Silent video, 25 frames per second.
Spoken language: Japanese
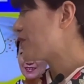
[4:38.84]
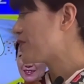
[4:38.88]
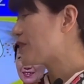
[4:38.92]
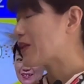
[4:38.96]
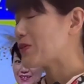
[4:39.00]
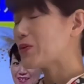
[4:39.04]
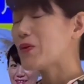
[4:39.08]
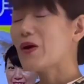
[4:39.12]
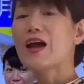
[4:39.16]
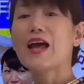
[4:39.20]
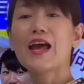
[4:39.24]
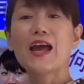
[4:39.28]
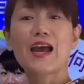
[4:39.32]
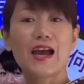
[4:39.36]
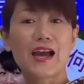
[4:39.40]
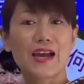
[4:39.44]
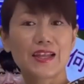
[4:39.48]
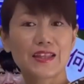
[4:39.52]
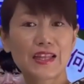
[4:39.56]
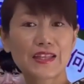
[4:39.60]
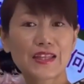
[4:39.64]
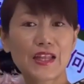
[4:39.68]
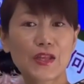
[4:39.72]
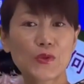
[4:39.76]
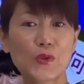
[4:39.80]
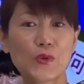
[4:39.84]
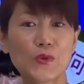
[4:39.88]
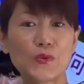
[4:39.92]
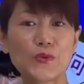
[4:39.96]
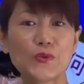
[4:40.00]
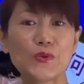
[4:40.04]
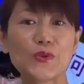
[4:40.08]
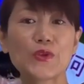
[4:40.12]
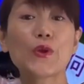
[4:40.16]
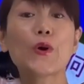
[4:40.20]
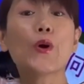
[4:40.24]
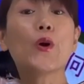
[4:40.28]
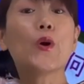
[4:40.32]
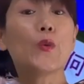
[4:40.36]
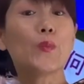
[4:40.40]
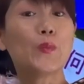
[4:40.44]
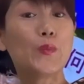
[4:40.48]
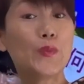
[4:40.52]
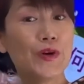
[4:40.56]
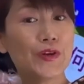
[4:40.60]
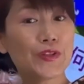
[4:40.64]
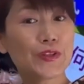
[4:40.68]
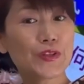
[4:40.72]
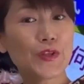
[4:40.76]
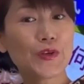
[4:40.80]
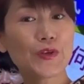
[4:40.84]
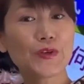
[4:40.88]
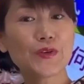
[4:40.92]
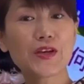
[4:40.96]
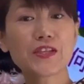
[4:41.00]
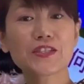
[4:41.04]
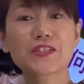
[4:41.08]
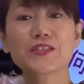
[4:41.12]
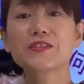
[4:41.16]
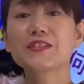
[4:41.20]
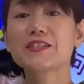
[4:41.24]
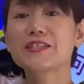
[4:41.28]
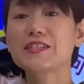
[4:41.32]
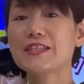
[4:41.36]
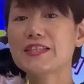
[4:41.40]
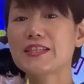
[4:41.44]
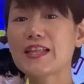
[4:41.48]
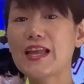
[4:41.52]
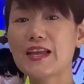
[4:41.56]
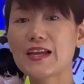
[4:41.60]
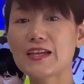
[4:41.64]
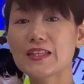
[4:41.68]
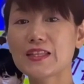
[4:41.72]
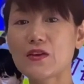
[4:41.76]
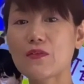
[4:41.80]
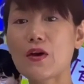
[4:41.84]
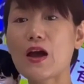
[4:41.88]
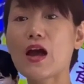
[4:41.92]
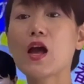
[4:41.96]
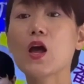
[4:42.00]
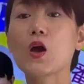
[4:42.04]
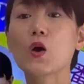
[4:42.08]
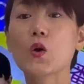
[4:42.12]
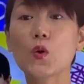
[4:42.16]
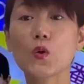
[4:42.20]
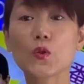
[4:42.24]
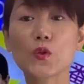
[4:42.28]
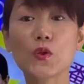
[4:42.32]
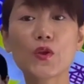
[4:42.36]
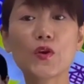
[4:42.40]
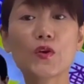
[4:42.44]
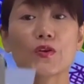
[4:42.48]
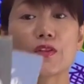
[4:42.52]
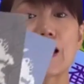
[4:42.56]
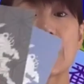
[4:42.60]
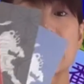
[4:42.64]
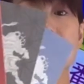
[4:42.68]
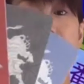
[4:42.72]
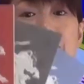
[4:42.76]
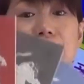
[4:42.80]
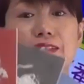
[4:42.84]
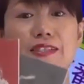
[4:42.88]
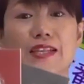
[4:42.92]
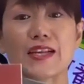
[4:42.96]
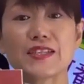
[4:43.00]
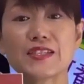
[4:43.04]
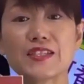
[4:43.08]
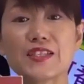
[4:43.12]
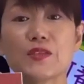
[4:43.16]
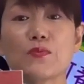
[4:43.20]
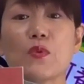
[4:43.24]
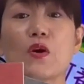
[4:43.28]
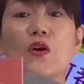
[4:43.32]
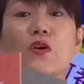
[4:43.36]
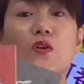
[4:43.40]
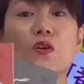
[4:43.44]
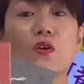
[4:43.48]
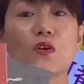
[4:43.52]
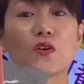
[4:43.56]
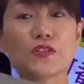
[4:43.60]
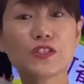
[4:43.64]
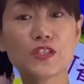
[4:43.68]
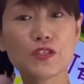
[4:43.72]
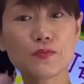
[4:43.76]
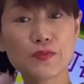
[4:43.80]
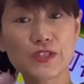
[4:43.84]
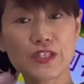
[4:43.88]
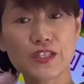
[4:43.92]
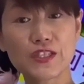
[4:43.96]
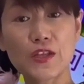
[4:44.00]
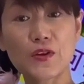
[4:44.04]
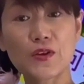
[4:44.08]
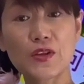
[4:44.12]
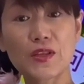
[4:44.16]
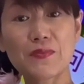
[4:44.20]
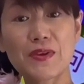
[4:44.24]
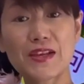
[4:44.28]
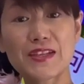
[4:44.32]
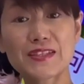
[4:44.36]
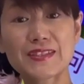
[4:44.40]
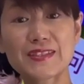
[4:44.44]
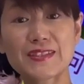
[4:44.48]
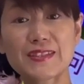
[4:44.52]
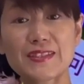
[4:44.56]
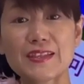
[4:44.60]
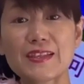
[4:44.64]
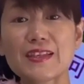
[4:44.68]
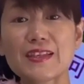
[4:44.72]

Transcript: 運などあなたの運気をもっと詳しく知りたい方はこのような冊子もご準備しております